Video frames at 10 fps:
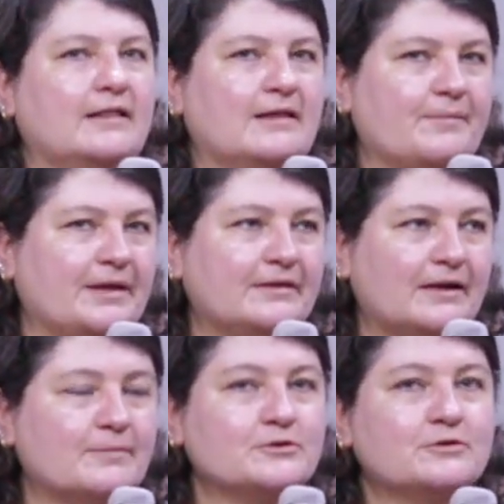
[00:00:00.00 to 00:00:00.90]
También
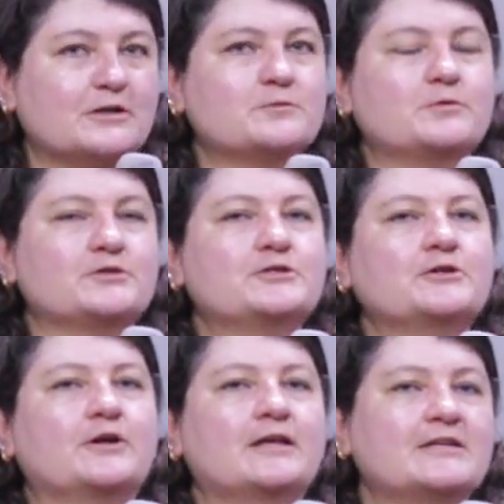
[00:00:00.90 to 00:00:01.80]
tenemos una
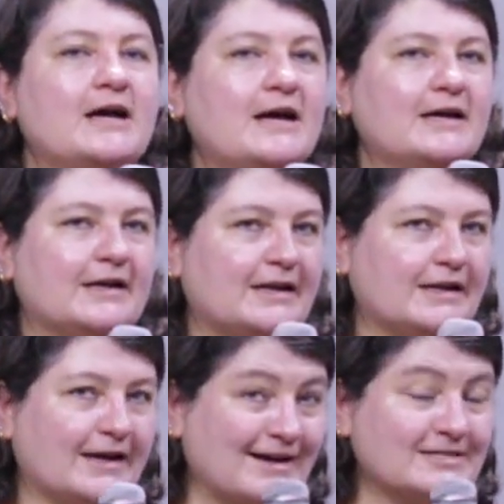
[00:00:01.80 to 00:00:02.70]
exposición allá
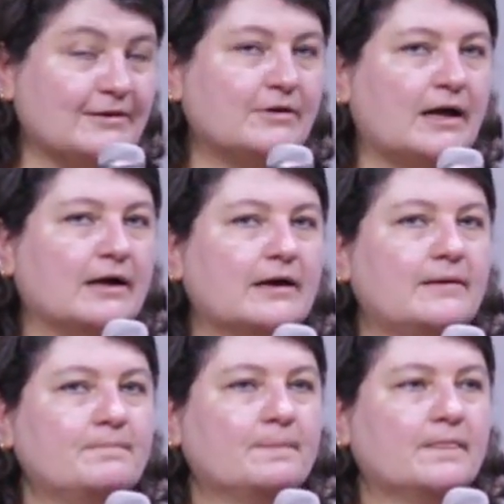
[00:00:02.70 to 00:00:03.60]
en Casa
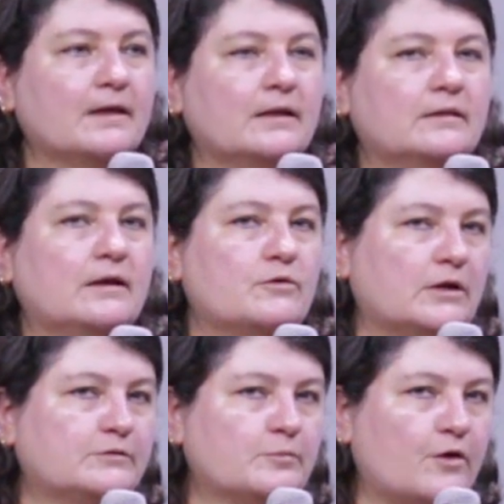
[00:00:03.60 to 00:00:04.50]
Blanca de
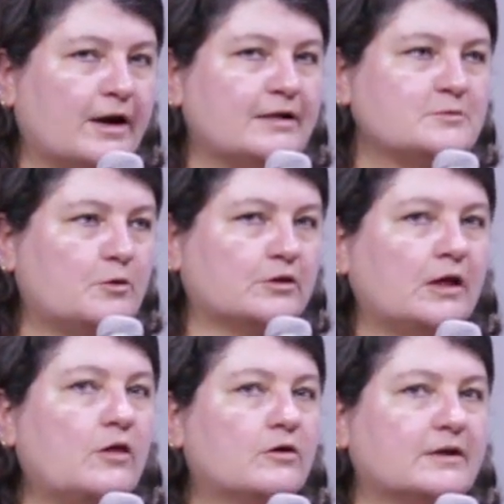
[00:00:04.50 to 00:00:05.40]
unas mujeres
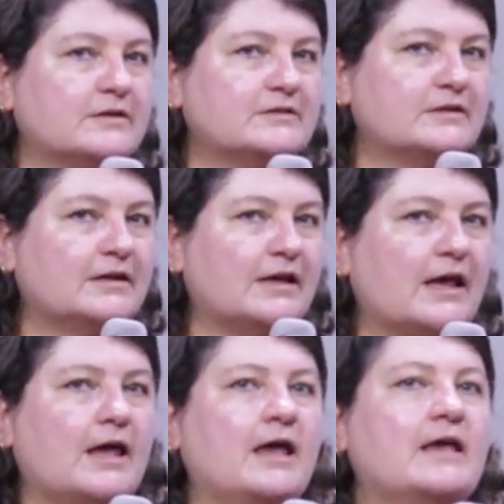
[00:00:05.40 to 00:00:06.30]
bordadoras
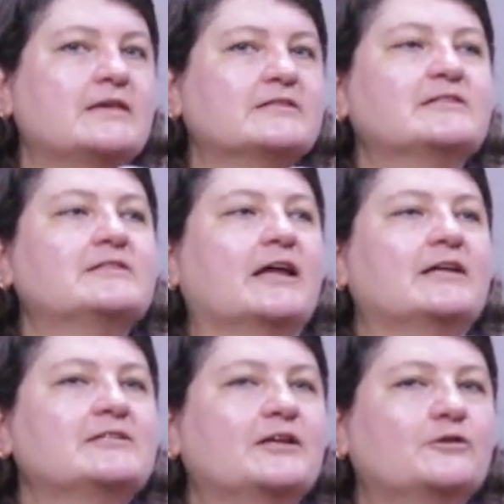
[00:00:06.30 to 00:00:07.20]
ellas están
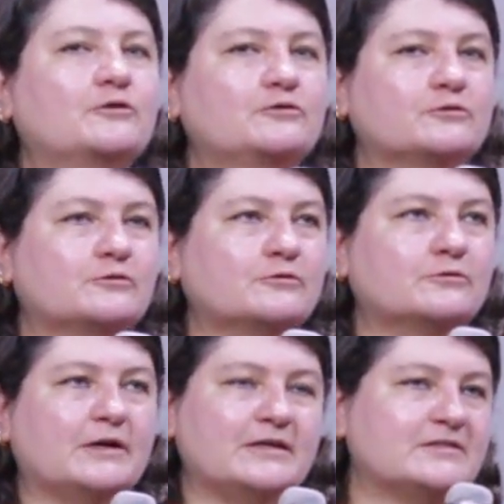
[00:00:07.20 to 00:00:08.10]
haciendo
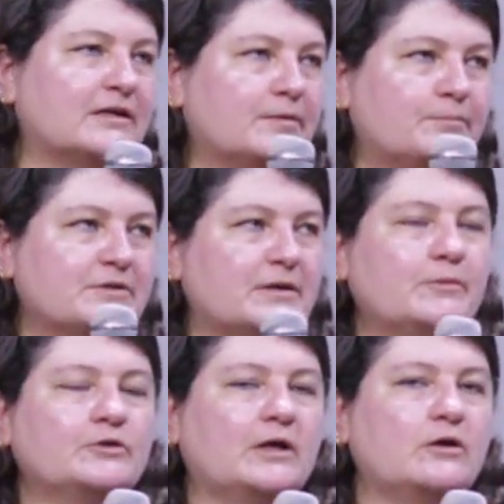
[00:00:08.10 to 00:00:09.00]
su, ellas tienen pues ya
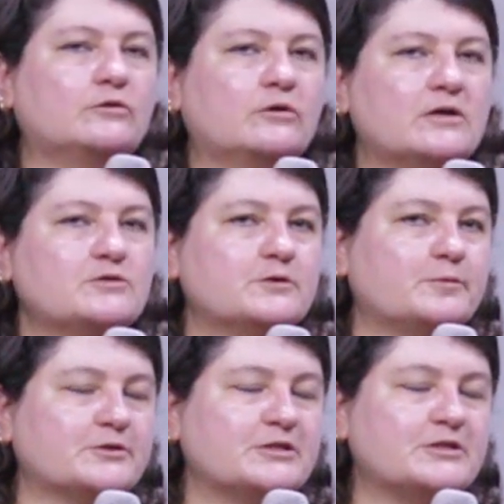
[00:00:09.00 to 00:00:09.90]
montado toda su
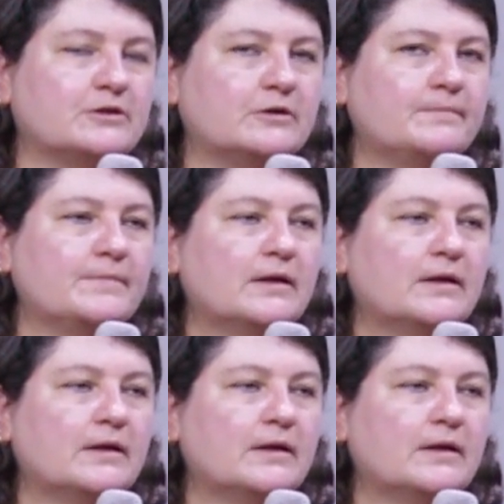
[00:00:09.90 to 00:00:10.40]
exposición